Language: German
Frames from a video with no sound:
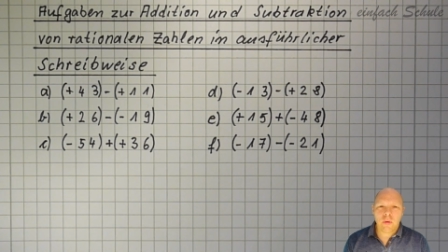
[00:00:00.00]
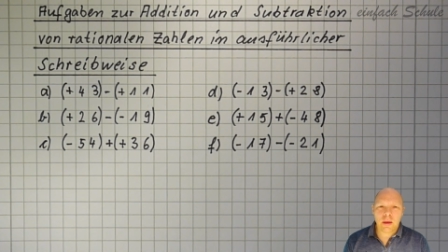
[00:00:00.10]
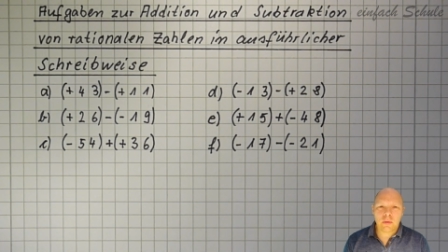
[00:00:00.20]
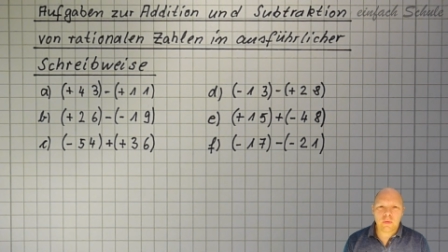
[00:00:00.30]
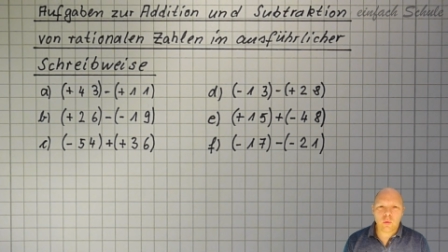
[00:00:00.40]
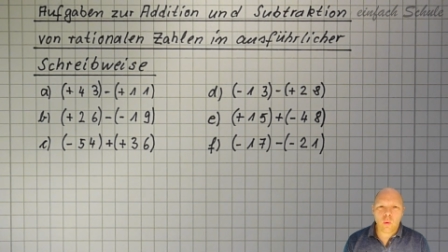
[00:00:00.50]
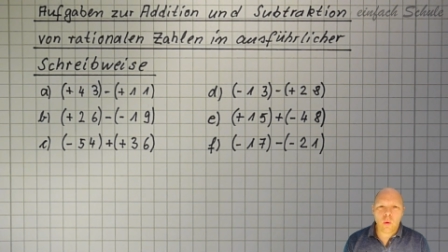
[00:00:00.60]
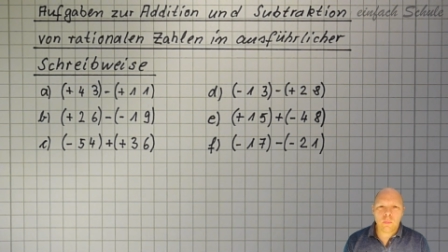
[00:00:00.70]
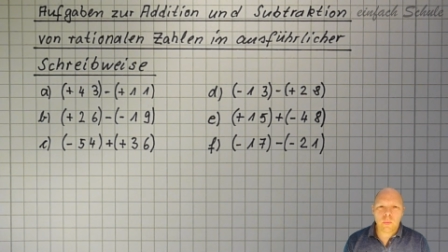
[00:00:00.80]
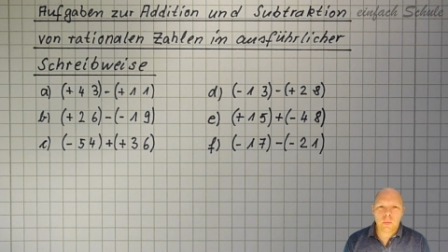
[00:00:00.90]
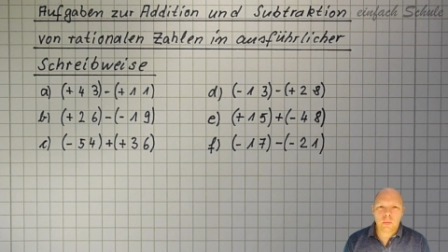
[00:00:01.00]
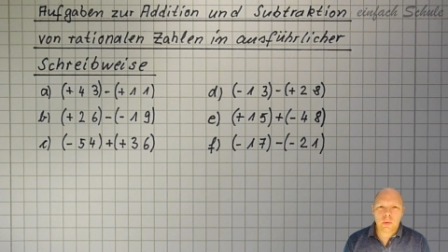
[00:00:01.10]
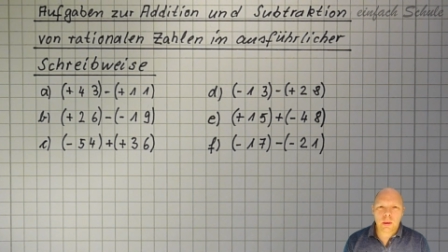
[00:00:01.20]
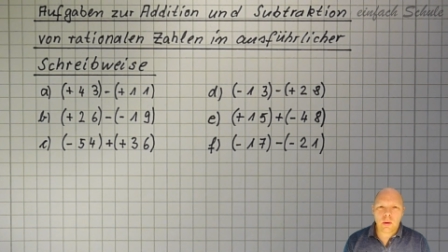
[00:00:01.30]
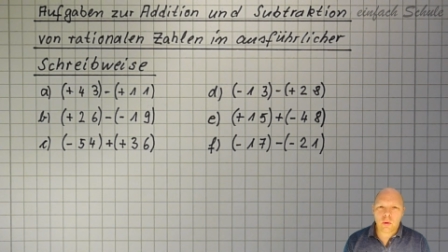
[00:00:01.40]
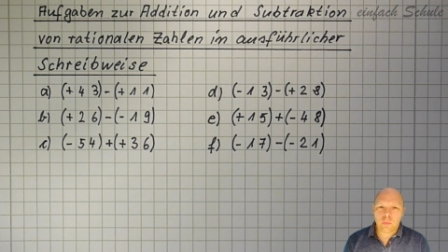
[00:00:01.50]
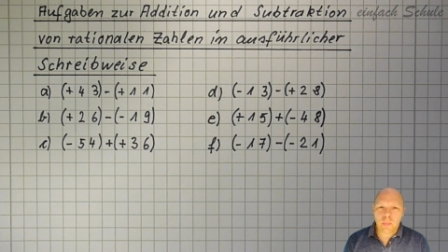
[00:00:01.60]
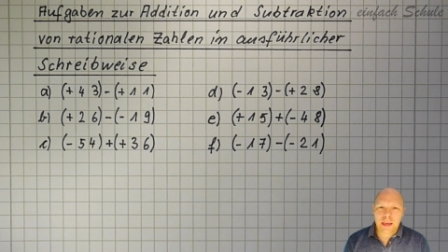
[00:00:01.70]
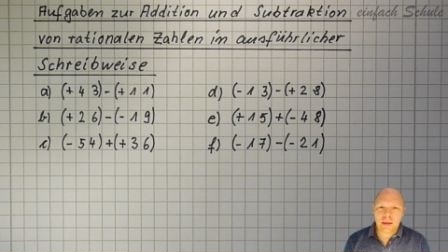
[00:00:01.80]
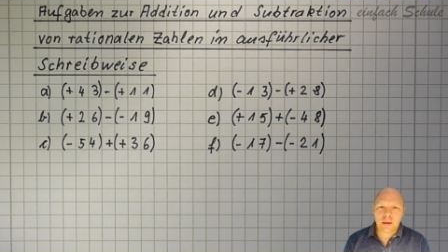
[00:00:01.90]
weil es so aus
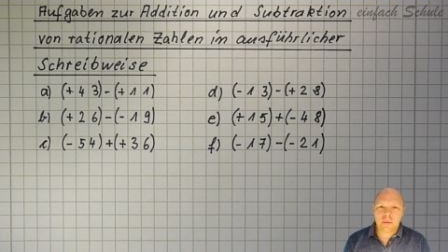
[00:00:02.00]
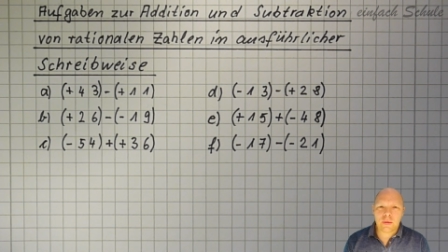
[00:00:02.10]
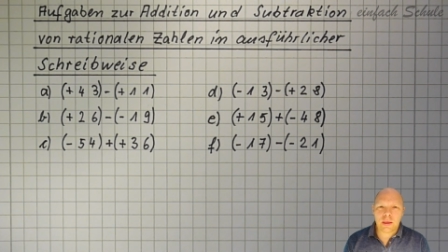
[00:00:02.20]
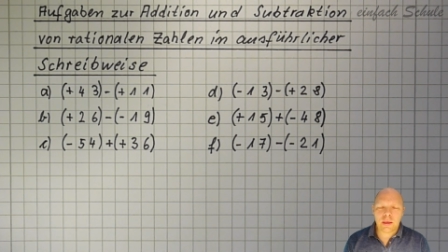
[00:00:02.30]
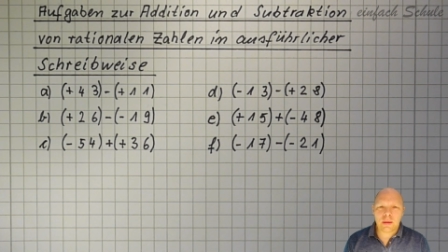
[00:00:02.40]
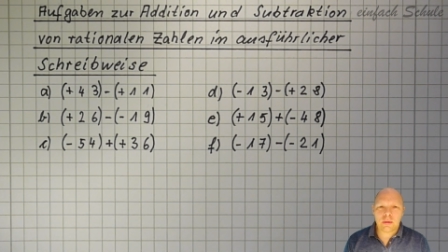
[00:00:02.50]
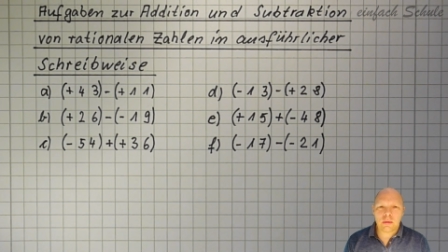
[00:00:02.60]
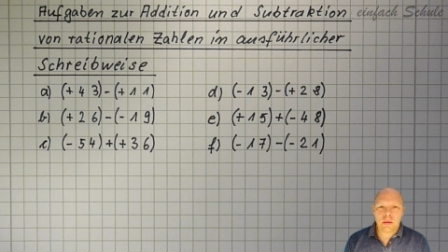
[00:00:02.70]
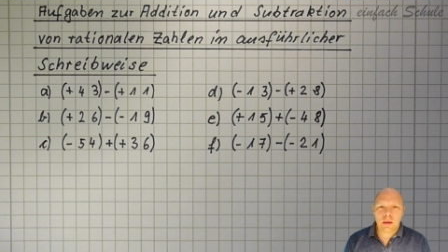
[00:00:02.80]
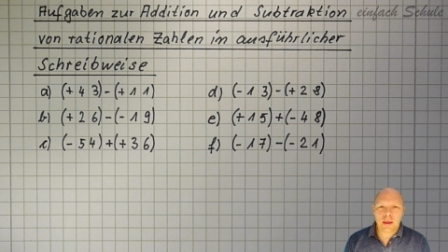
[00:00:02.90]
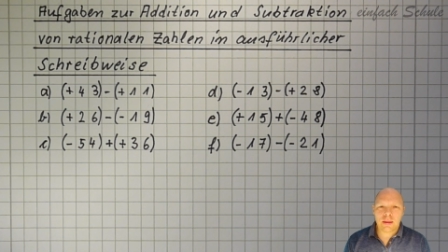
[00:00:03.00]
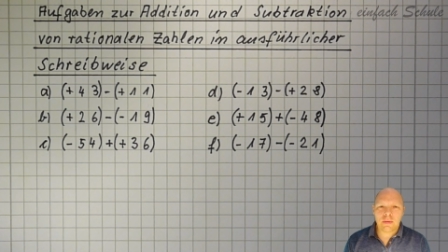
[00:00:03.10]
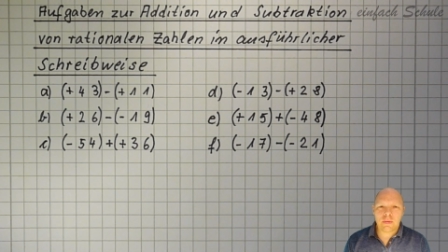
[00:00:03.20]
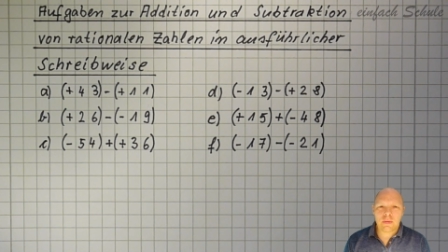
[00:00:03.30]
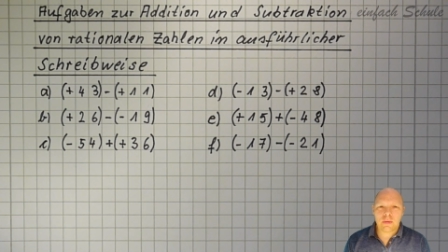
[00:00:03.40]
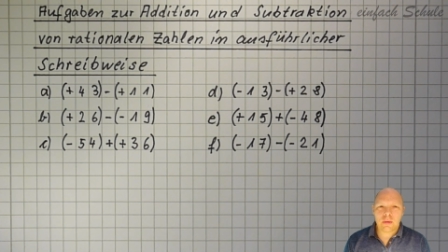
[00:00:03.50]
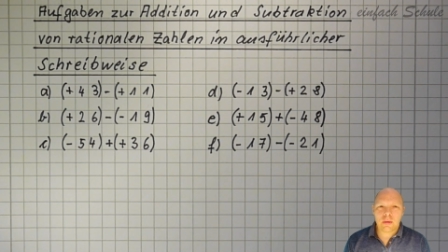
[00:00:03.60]
meiner Sicht ganz